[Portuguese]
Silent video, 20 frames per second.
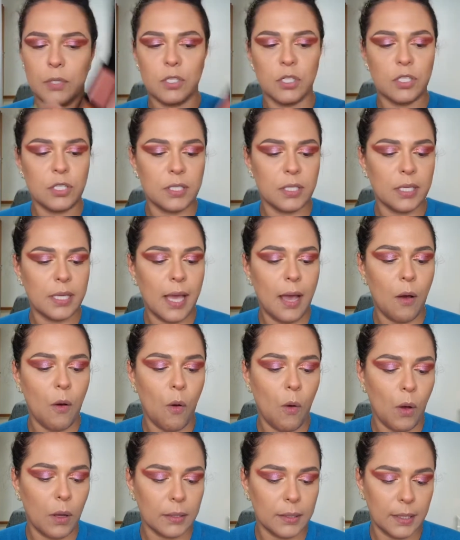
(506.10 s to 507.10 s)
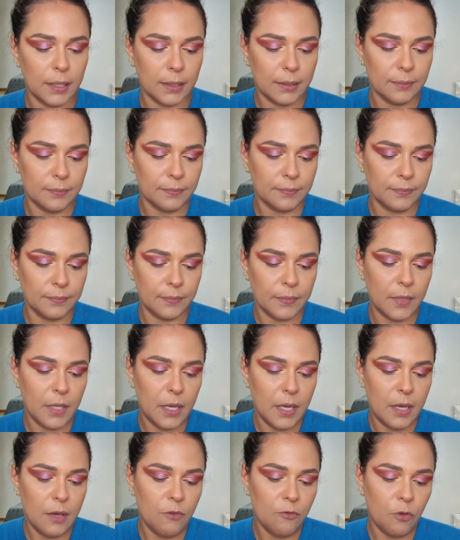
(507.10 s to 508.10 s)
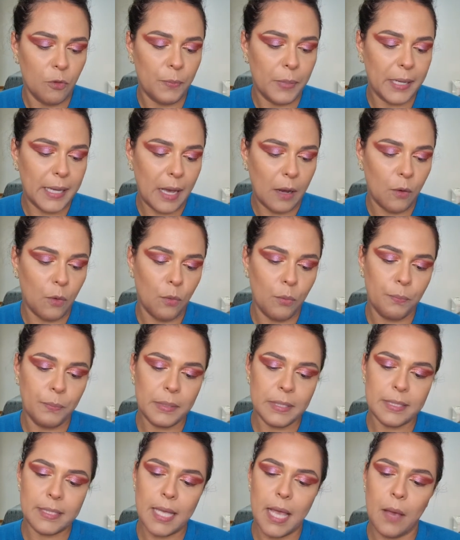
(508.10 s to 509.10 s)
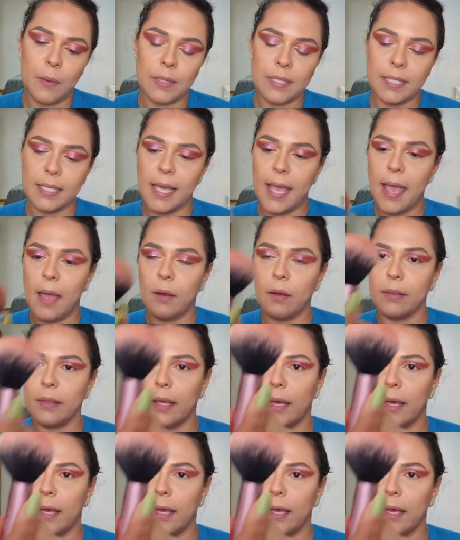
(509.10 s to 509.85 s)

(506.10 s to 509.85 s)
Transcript: pra gente seguir a ordem. Vou pegar com um pincel, esse aqui é